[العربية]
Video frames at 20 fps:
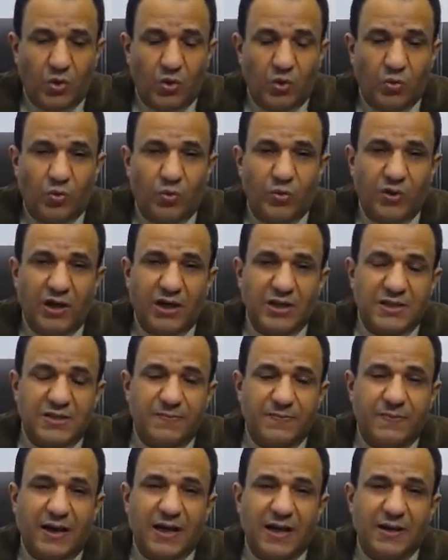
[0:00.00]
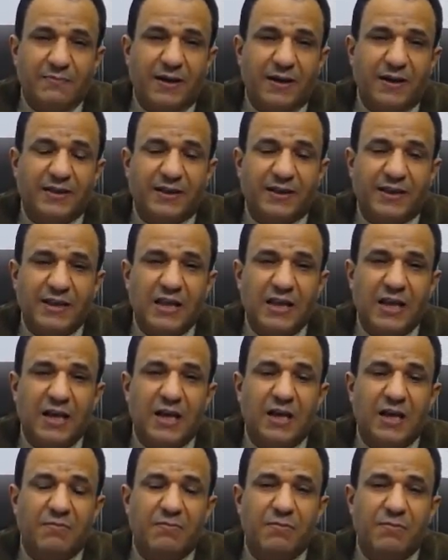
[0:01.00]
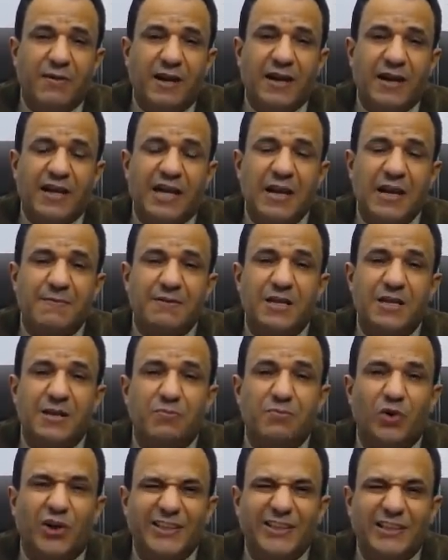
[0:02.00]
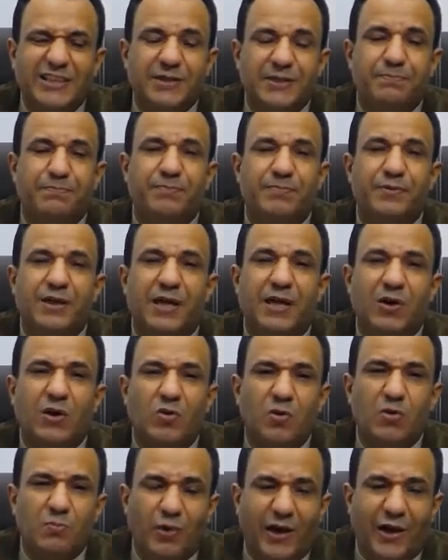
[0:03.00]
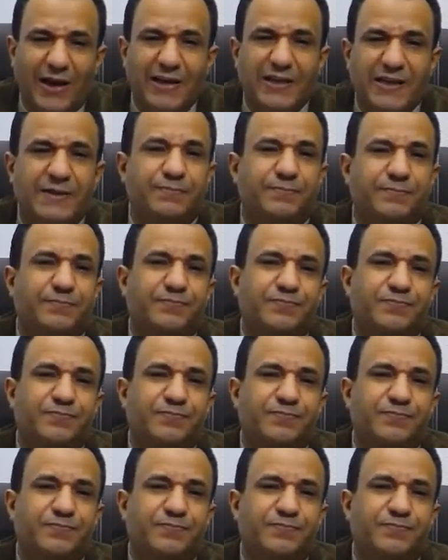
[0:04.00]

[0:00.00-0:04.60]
وأصبحت بعد كده بمعنى كلمة المؤدب أو المعلم